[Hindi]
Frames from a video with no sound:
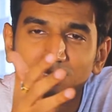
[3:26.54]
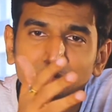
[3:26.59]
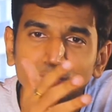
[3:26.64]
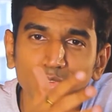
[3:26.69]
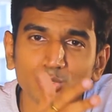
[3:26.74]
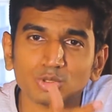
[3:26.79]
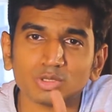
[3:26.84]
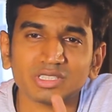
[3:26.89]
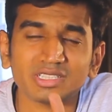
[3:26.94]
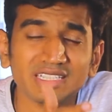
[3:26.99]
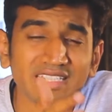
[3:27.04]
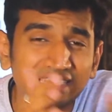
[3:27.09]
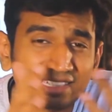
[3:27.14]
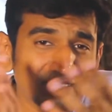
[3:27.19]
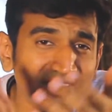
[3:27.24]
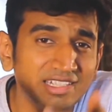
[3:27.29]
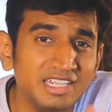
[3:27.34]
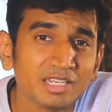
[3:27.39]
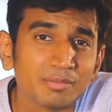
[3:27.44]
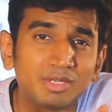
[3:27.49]
जो
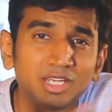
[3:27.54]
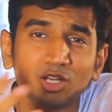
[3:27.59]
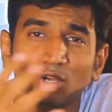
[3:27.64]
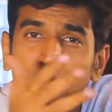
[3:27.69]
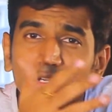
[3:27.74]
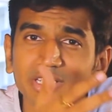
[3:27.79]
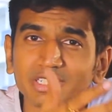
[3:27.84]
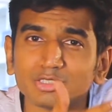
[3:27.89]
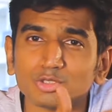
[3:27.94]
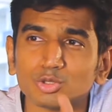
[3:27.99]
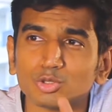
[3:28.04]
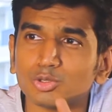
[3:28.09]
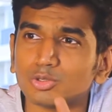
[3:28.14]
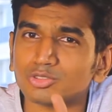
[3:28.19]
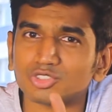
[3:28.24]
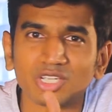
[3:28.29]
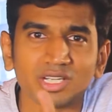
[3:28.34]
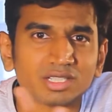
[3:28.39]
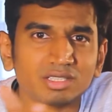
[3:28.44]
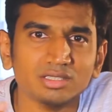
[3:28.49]
एक गेम है और एक जो
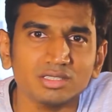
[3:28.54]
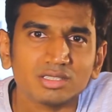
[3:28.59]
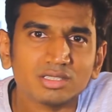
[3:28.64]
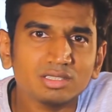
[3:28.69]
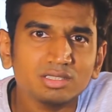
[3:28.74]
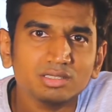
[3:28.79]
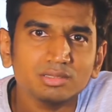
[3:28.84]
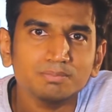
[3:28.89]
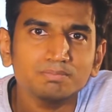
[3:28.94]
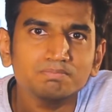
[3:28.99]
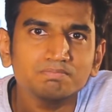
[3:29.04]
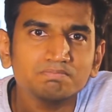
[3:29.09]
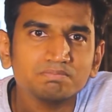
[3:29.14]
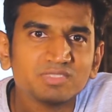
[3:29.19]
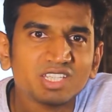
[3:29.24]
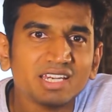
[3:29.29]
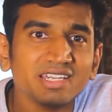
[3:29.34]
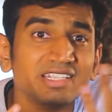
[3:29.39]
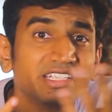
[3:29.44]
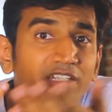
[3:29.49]
शायद
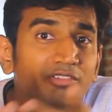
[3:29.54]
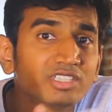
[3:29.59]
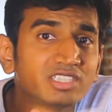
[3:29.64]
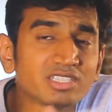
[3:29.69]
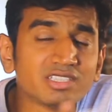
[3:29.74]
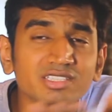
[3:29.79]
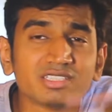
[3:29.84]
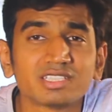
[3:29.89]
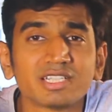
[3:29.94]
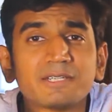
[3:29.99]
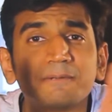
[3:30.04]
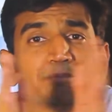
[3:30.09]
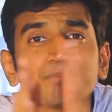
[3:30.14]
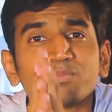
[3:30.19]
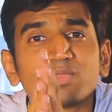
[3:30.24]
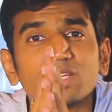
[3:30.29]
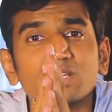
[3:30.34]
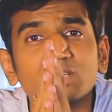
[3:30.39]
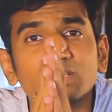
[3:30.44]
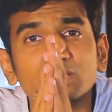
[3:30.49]
क्या है टीवी सीरीज़ है
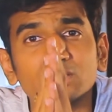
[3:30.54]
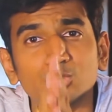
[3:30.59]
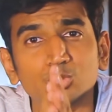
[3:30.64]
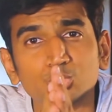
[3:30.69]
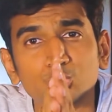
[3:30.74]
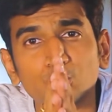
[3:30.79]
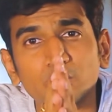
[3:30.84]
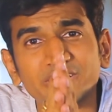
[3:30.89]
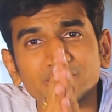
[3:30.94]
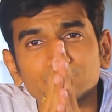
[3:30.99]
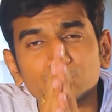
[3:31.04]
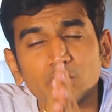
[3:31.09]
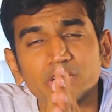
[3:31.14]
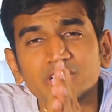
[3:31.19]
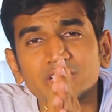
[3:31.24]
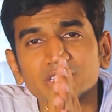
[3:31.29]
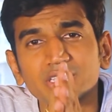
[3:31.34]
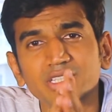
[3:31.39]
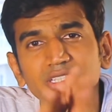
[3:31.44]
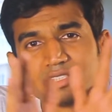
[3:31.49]
उसको एंजॉय
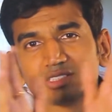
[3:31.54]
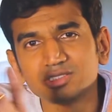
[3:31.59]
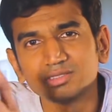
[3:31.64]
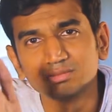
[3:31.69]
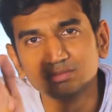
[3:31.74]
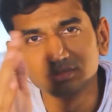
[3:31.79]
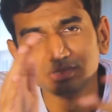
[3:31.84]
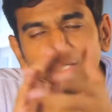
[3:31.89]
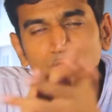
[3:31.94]
करते हैं